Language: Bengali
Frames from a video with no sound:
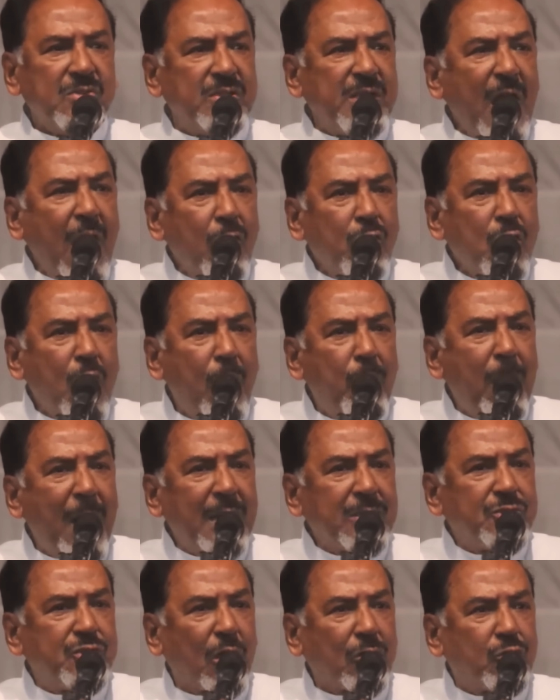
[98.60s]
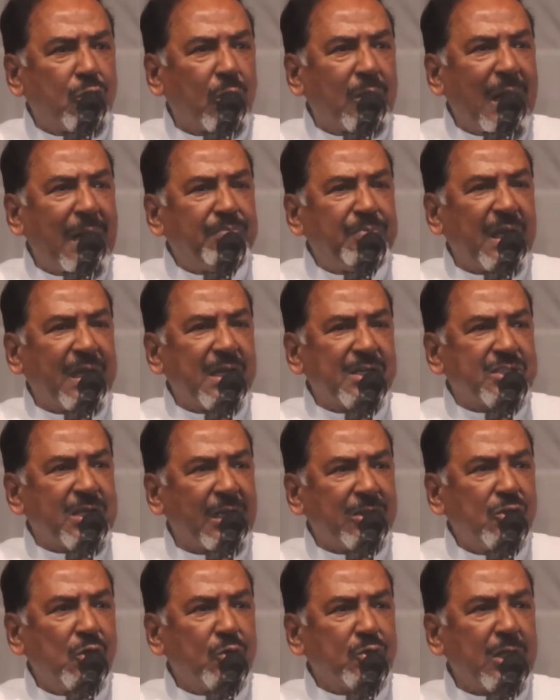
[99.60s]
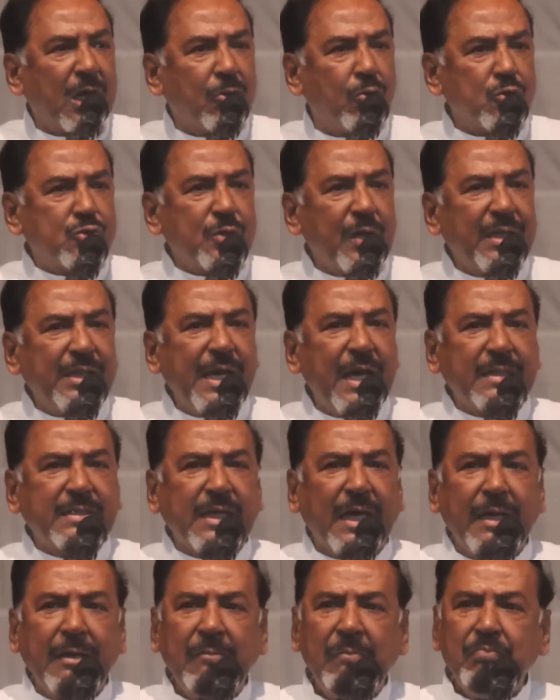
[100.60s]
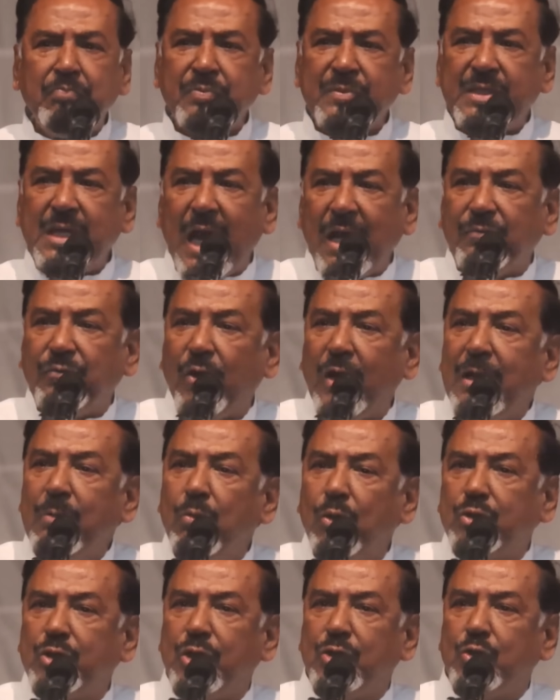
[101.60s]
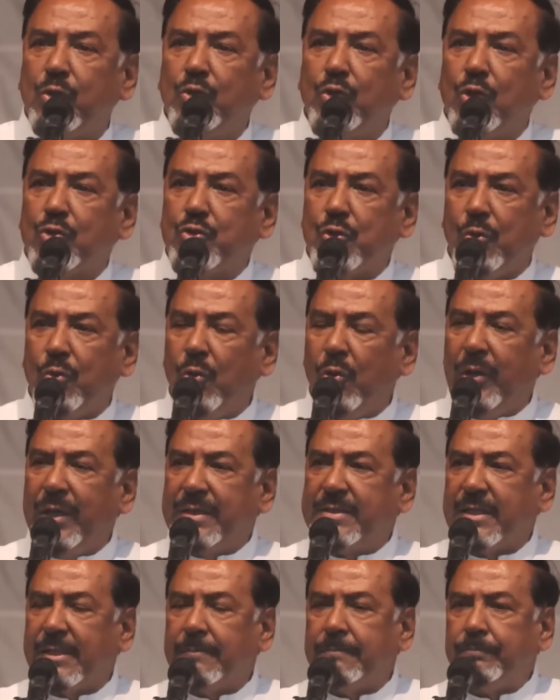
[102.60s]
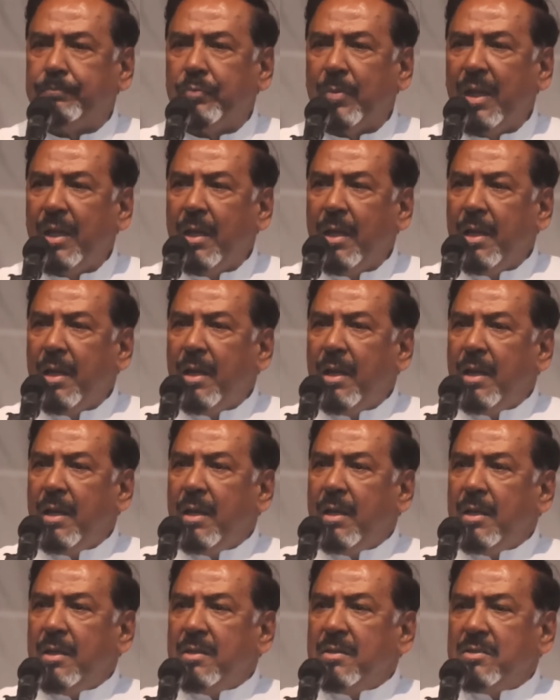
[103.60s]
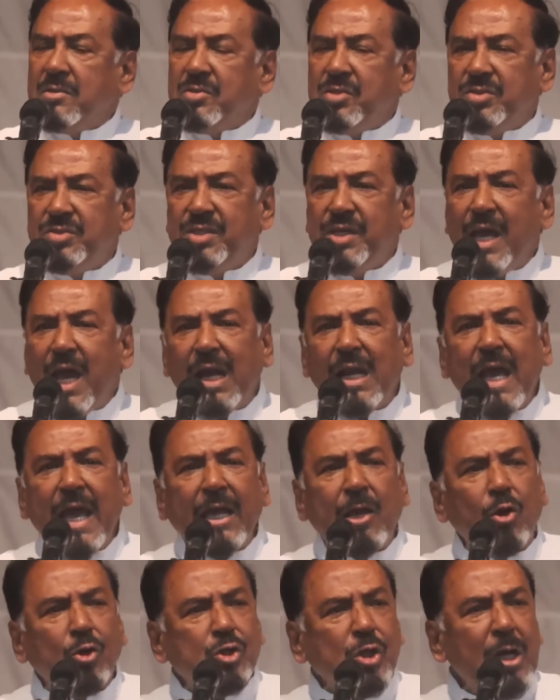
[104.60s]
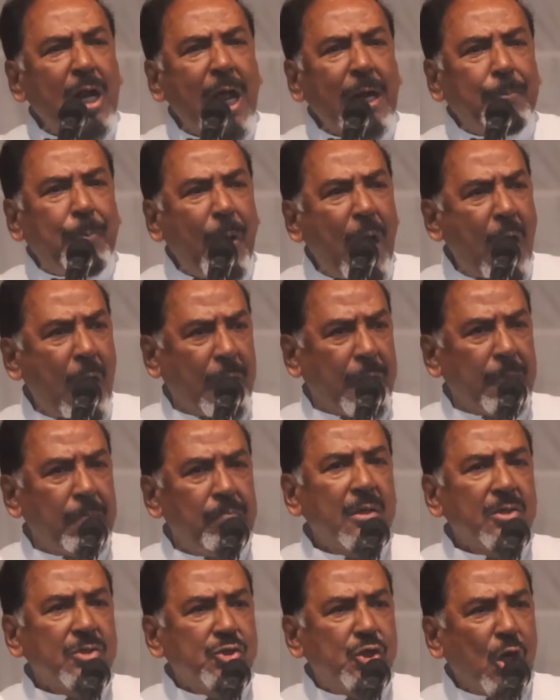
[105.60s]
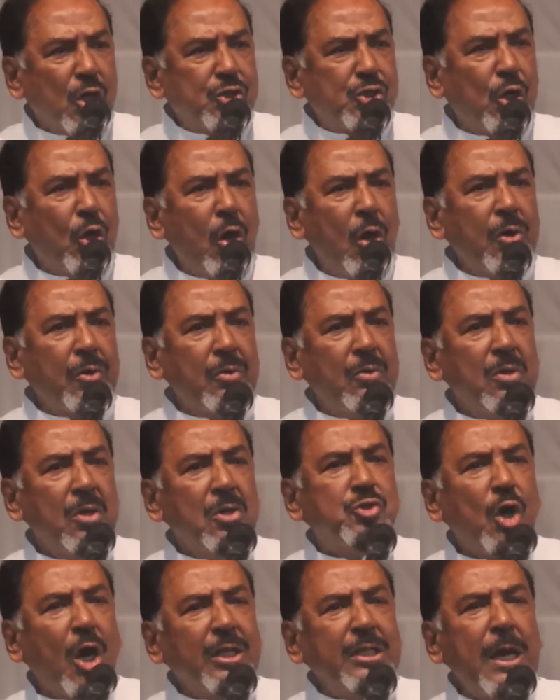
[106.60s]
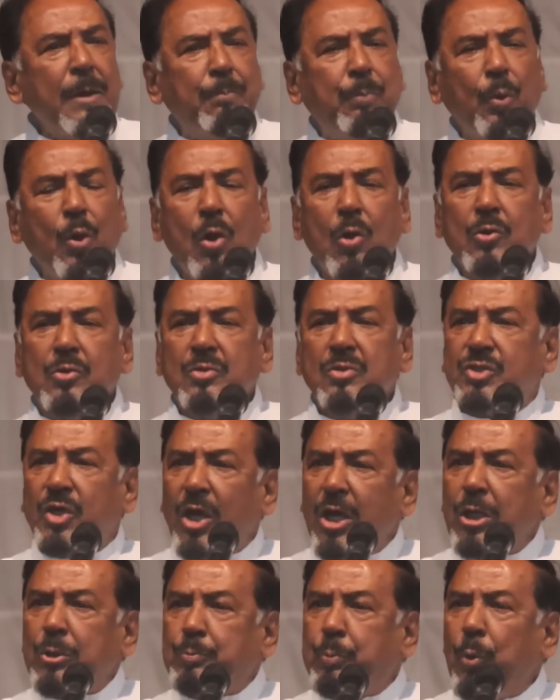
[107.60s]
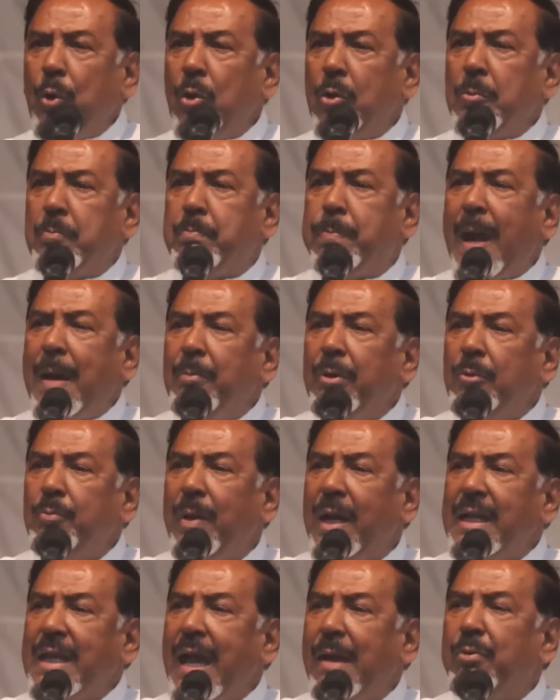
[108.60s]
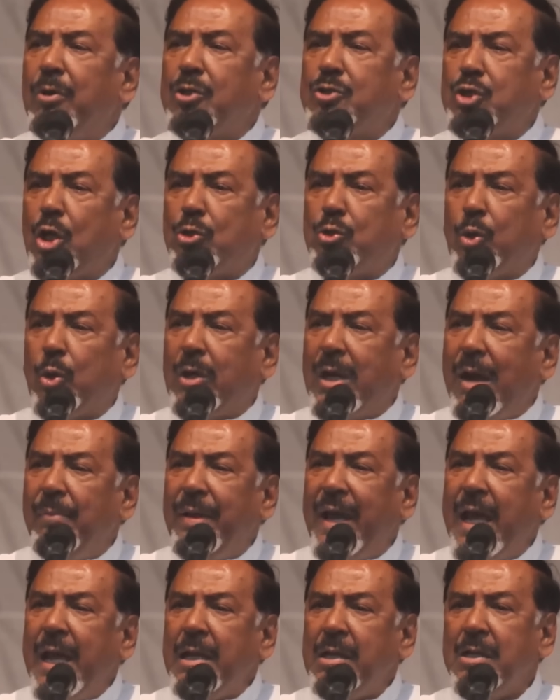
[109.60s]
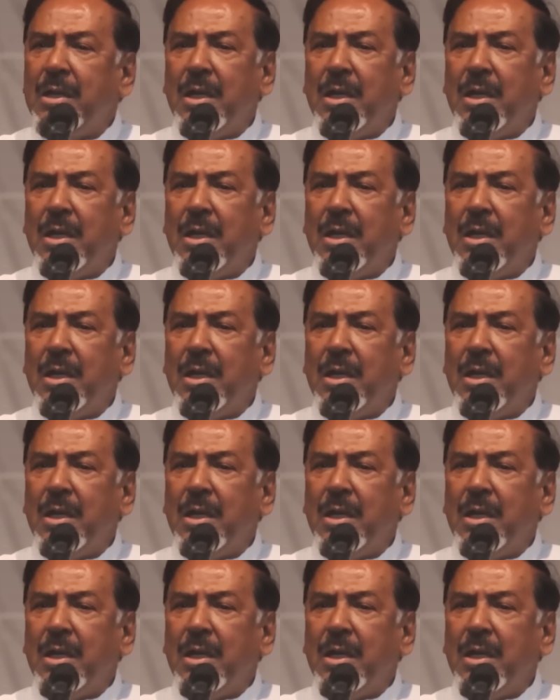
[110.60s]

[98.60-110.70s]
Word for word: জিয়াউর রহমান চট্টগ্রাম থেকে স্বাধীনতা ঘোষণা দিয়েছেন যার ফলে মুক্তিযুদ্ধ শুরু হয়েছে সিআরআই ঘোষণার পর যশোর জয়দেবপুর সৈয়দপুর ব্রাহ্মণবাড়িয়া এবং চট্টগ্রামে